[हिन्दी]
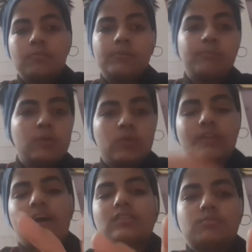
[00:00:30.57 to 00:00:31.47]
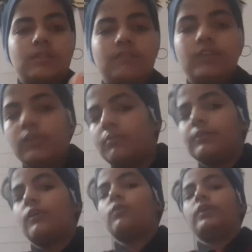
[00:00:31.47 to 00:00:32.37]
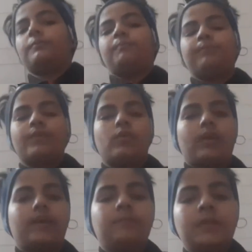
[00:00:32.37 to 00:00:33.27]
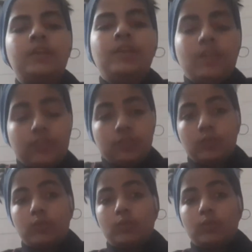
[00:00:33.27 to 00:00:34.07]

मैं बिल्कुल लास्ट में वीडियो में बताऊँगा ओके तो